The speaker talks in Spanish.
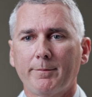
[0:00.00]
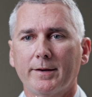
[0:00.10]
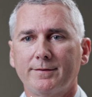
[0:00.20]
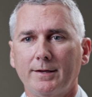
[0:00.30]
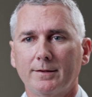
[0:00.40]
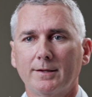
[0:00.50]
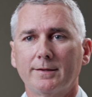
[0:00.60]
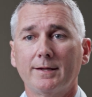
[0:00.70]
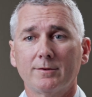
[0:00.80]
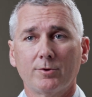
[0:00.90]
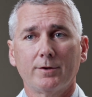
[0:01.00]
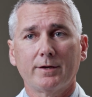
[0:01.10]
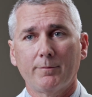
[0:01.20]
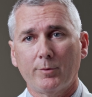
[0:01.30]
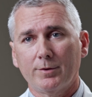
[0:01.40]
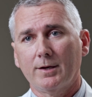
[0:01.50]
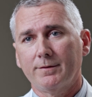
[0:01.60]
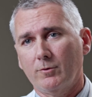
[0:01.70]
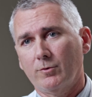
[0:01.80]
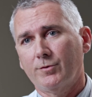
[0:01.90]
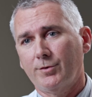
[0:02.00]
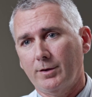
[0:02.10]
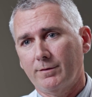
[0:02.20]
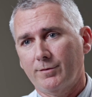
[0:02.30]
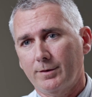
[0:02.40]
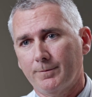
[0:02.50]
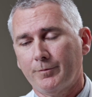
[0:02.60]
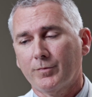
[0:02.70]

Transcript: de pacientes dentro del campo de la neurociencia.